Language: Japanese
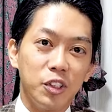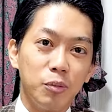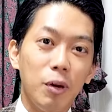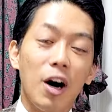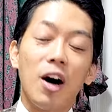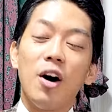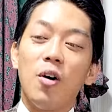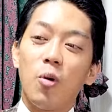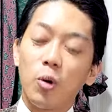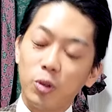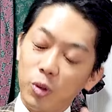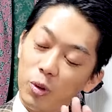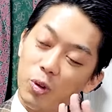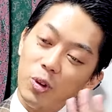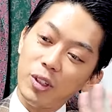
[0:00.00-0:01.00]
まあ、
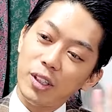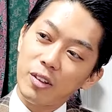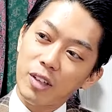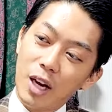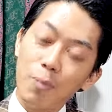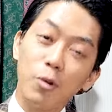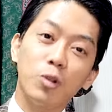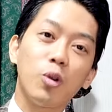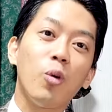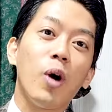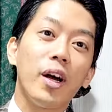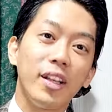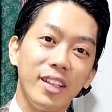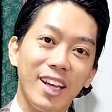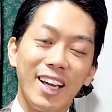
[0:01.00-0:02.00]
衰えてるかもと
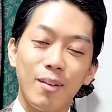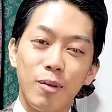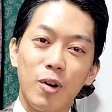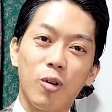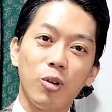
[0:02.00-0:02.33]
はいえ、まあ、